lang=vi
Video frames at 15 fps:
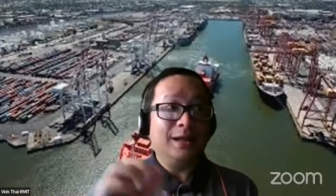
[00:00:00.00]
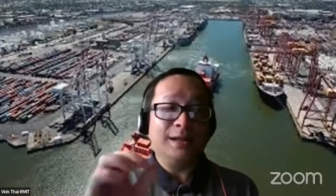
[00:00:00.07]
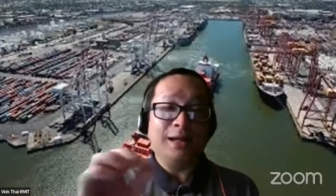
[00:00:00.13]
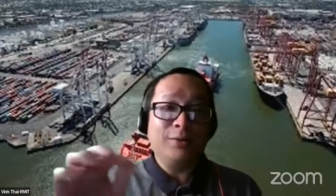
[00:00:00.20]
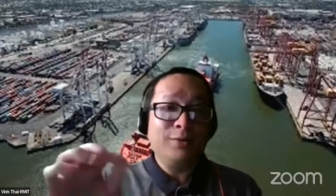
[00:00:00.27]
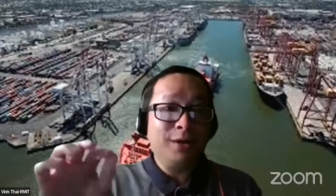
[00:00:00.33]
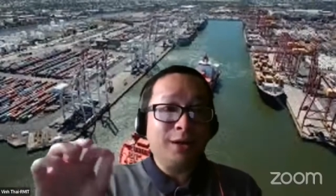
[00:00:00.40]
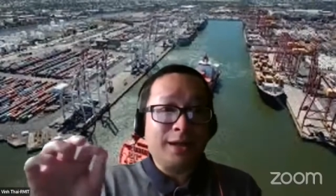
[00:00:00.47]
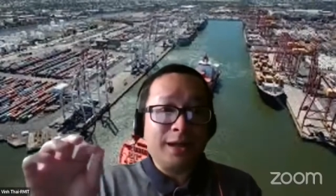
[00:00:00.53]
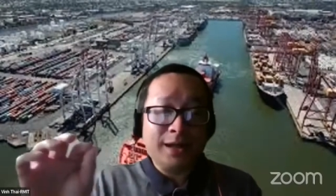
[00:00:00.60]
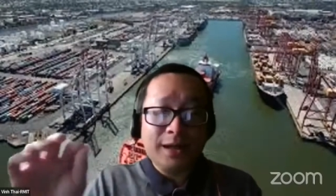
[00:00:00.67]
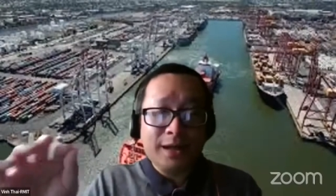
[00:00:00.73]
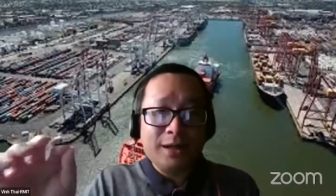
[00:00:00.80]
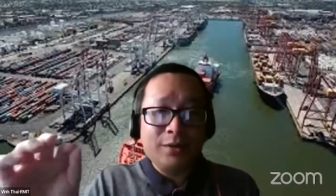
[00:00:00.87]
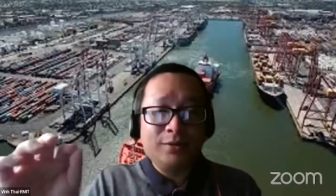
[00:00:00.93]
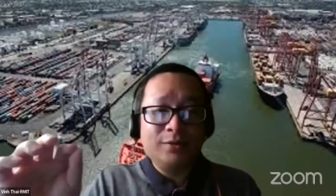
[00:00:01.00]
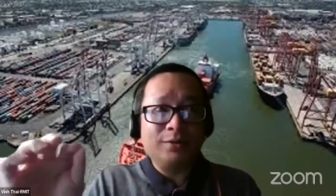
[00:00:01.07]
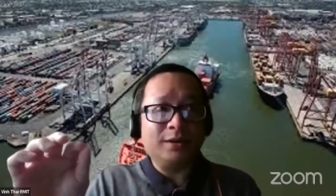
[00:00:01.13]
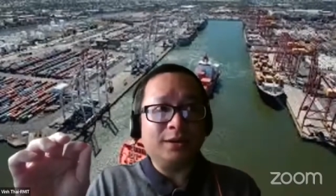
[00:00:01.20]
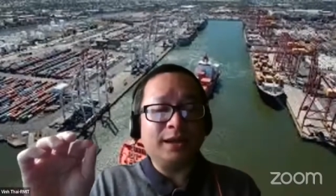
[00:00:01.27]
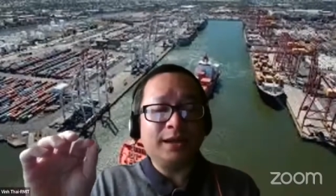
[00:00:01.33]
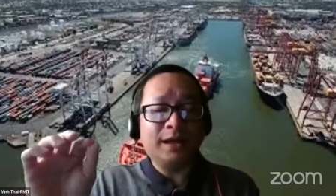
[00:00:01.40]
nếu như cái nghiên cứu
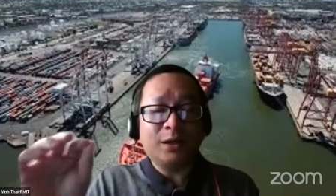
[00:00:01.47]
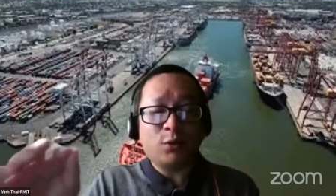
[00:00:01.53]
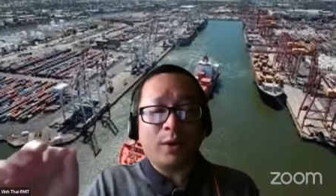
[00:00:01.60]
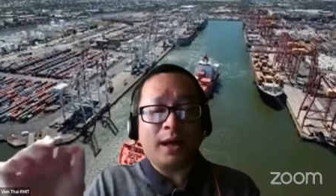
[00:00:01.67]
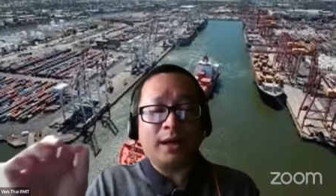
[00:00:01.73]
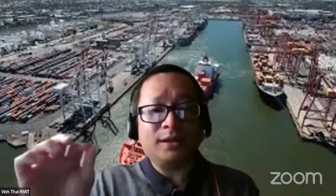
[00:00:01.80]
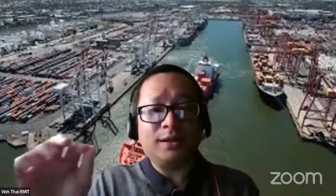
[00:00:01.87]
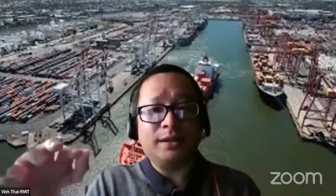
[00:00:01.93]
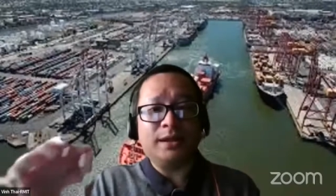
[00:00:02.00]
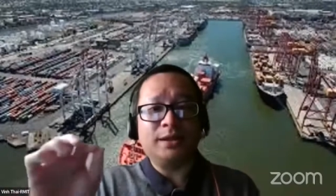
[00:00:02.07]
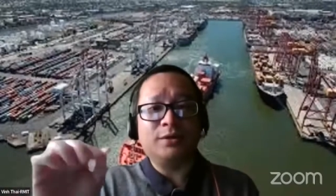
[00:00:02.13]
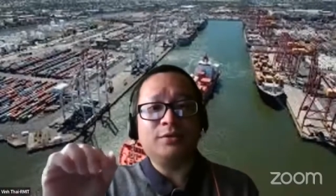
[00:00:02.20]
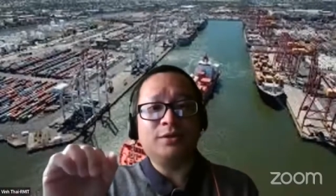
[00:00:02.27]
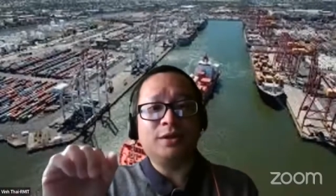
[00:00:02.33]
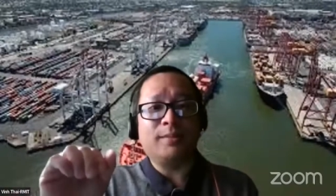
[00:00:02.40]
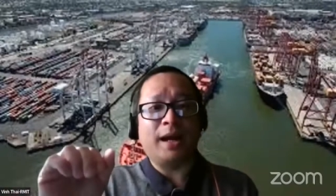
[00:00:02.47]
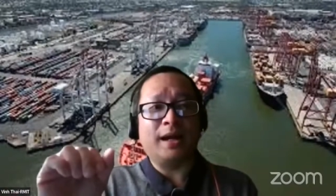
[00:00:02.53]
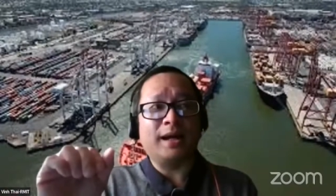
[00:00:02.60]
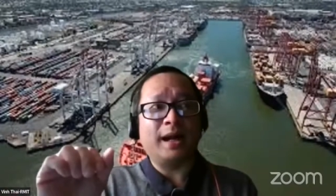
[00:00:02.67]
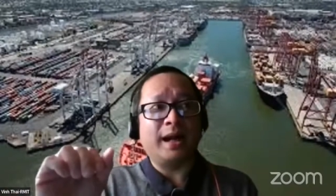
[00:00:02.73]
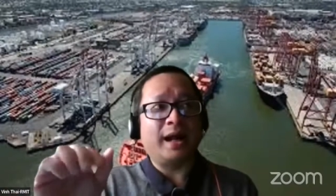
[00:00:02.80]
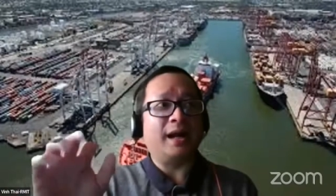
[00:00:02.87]
cái kết quả từ nghiên cứu cơ
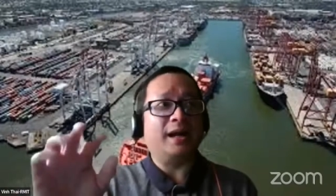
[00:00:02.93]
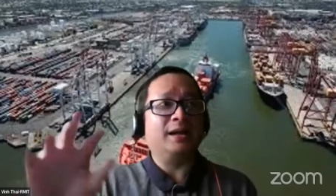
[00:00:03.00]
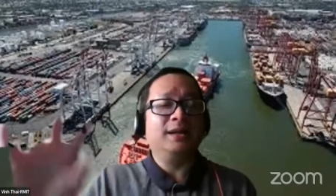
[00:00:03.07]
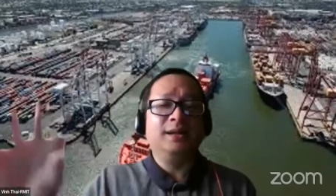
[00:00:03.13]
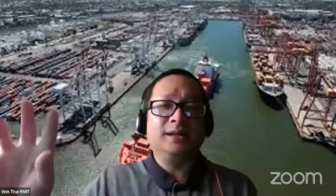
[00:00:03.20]
bản là à